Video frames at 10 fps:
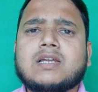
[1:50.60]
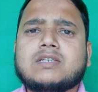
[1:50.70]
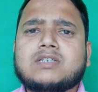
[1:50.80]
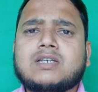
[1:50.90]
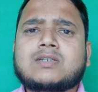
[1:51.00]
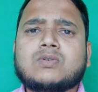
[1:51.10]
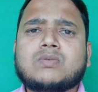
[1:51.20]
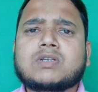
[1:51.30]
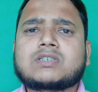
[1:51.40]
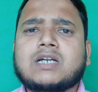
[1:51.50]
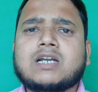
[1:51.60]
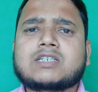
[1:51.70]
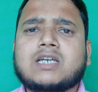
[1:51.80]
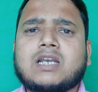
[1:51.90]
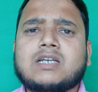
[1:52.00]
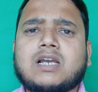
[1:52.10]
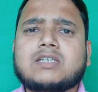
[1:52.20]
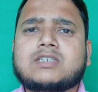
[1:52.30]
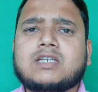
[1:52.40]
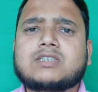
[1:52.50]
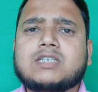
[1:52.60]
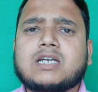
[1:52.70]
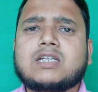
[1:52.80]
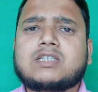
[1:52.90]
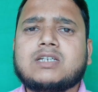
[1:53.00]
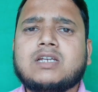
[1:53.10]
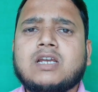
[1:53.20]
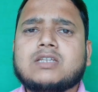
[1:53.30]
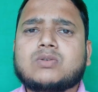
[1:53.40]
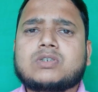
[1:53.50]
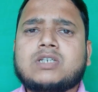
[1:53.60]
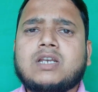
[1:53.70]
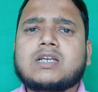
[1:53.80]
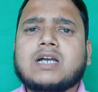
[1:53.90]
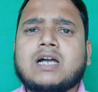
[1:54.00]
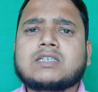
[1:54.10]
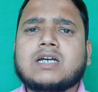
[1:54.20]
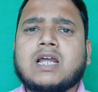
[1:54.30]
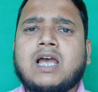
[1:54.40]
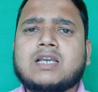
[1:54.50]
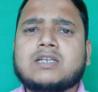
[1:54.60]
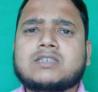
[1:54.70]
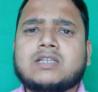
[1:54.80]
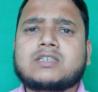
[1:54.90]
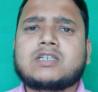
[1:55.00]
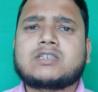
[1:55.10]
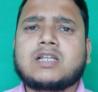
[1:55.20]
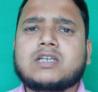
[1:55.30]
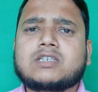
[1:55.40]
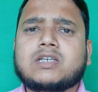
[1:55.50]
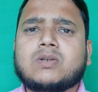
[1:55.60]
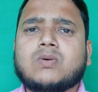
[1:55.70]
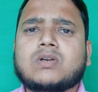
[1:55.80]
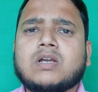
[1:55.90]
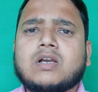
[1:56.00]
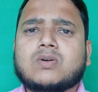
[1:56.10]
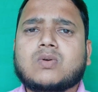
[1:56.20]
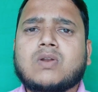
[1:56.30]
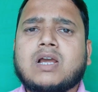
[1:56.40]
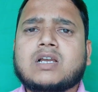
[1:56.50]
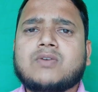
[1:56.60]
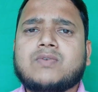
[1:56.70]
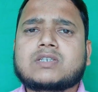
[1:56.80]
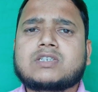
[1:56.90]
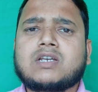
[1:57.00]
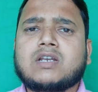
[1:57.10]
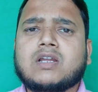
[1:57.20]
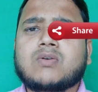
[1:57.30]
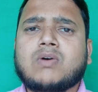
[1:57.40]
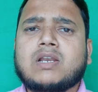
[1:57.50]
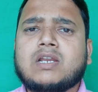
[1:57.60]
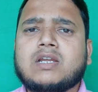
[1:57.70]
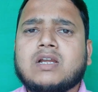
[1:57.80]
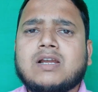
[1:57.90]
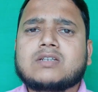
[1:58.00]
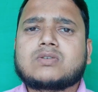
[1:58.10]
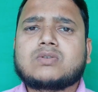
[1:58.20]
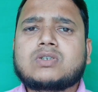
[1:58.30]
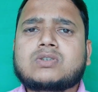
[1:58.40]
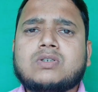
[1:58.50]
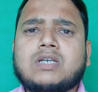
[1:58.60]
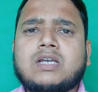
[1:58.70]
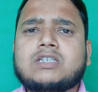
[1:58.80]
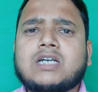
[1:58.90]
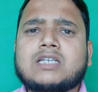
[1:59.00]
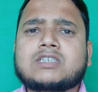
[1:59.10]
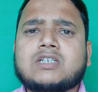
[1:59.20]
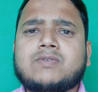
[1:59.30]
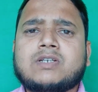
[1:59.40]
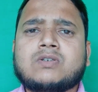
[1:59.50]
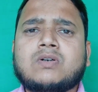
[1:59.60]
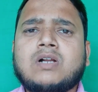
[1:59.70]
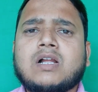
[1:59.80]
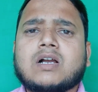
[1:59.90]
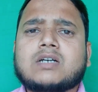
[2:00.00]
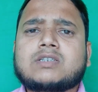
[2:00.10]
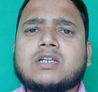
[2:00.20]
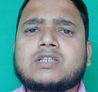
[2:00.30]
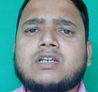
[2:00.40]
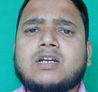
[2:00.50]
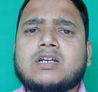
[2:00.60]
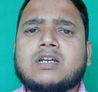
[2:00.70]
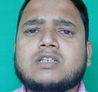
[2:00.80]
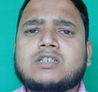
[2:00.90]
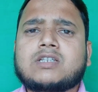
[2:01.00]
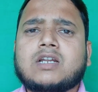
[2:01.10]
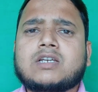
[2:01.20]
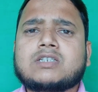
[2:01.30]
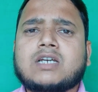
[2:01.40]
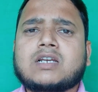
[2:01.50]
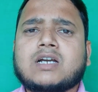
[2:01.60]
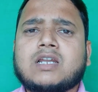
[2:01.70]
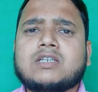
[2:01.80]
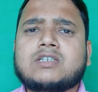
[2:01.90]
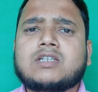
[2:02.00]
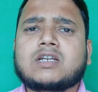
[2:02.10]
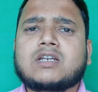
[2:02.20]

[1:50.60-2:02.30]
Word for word: जिनकी उम्र 60 साल या इससे ज़्यादा थी तो इसीलिए कहा जा रहा है कि जल्द से जल्द ऐसे लोग कोरोना का वैक्सीन लगवा लें तो दोस्तों यही थी आज की वीडियो कतर से रिलेटेड इसी तरह की जानकारी इसी तरह की